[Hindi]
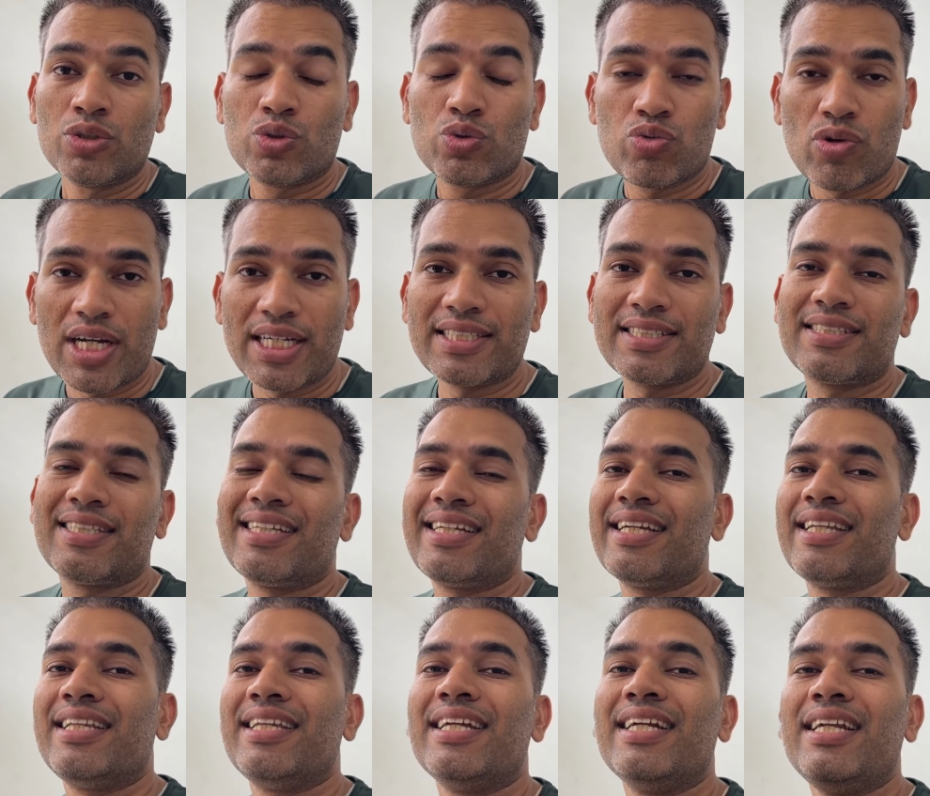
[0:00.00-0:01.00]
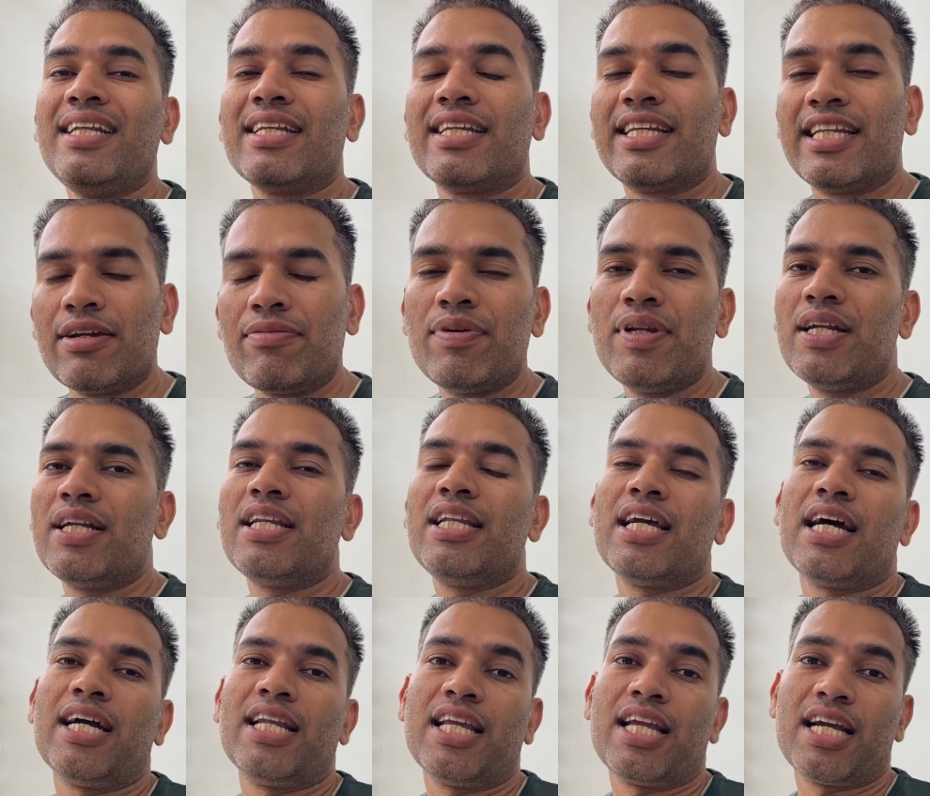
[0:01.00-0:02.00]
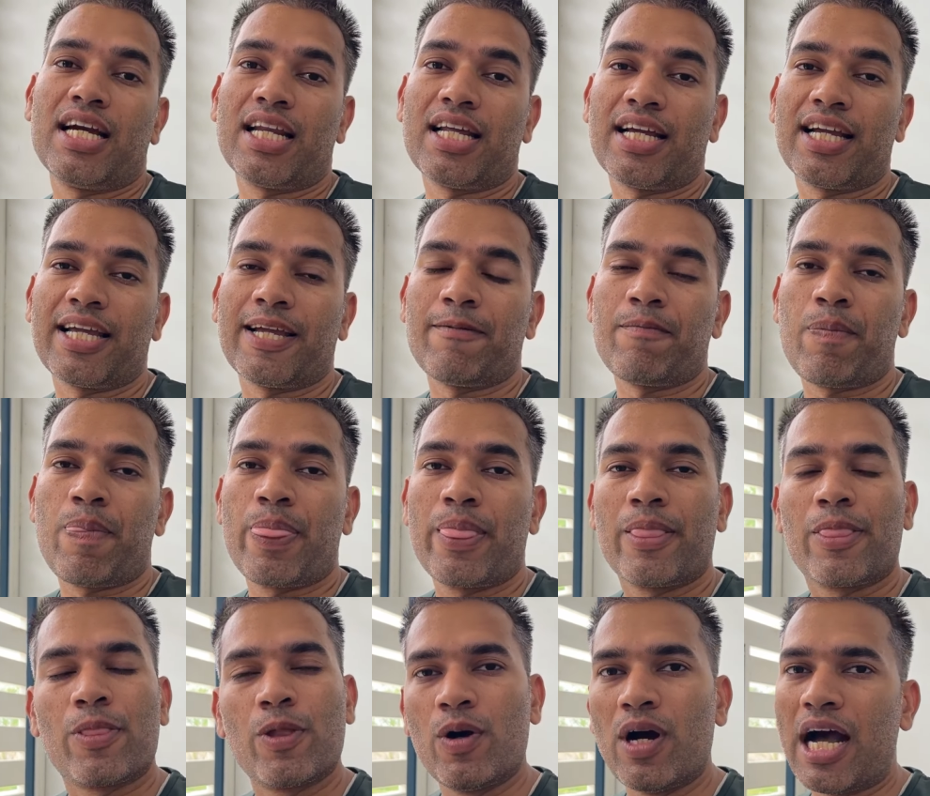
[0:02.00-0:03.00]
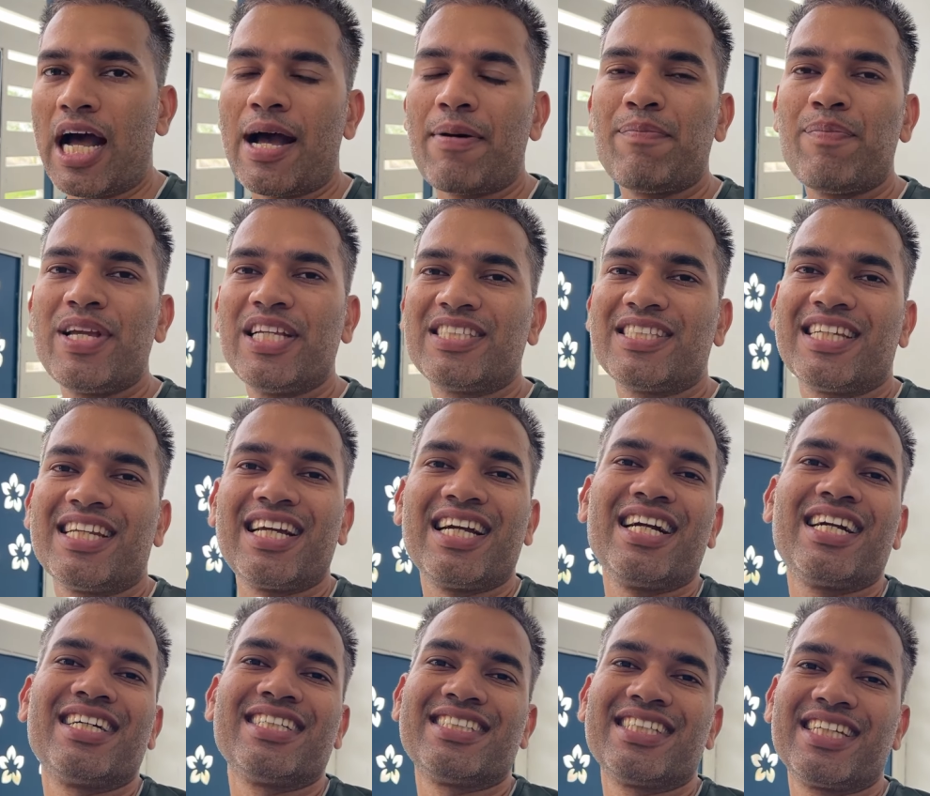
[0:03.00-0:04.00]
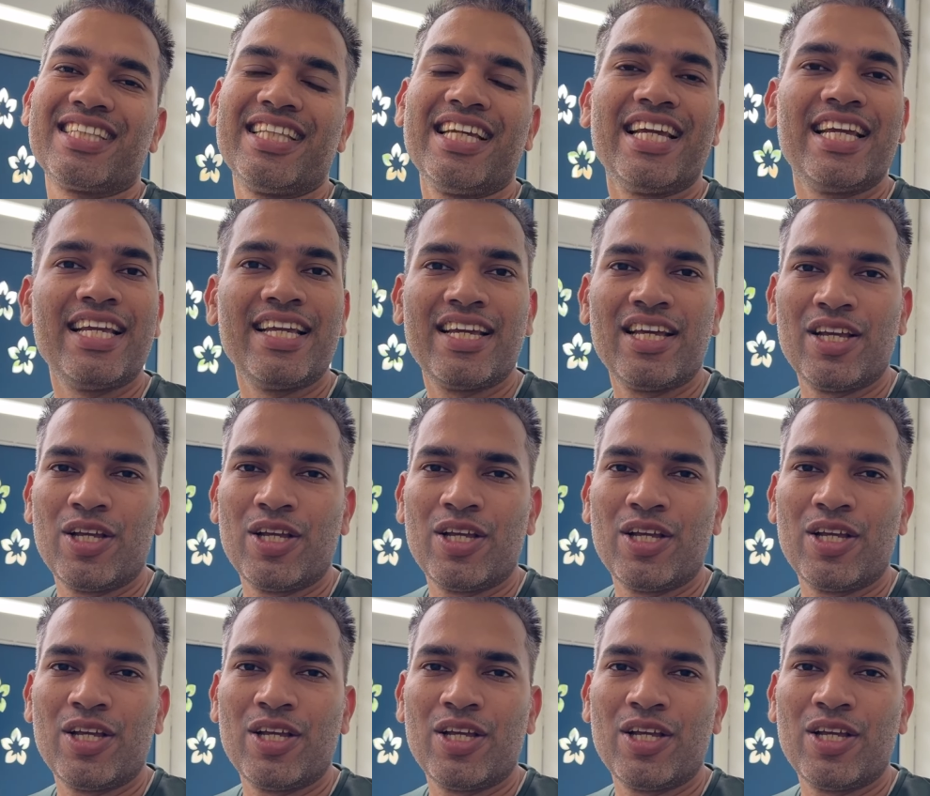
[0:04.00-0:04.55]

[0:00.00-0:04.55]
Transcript: स्वास्थ्य के लिए डेफिनेटली हानिकारक है तो आप भी इस तरह का कर सकते हैं